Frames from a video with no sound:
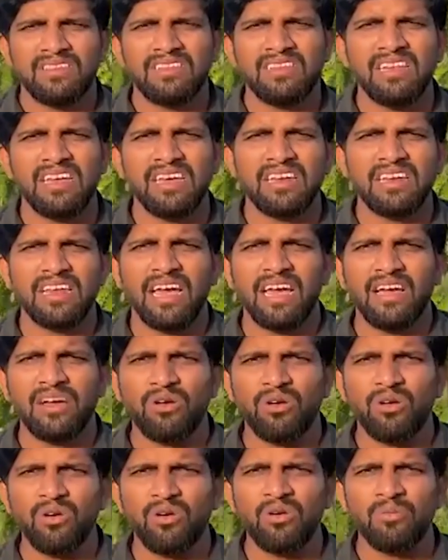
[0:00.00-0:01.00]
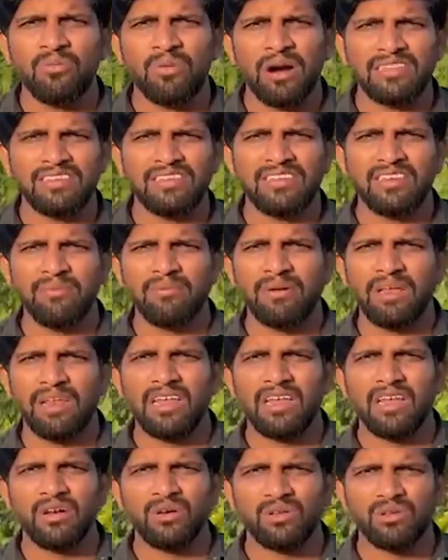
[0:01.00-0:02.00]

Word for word: సీనియర్ నాయకులు మాజీ ఎమ్మెల్యే